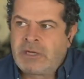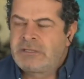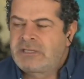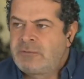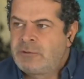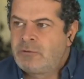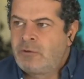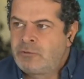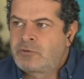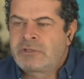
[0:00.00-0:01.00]
Ben
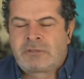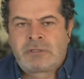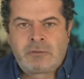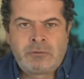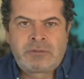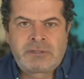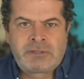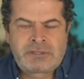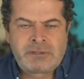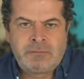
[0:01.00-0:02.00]
2013 yılında
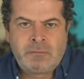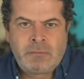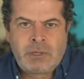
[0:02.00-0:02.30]
Londra'da yaşadım.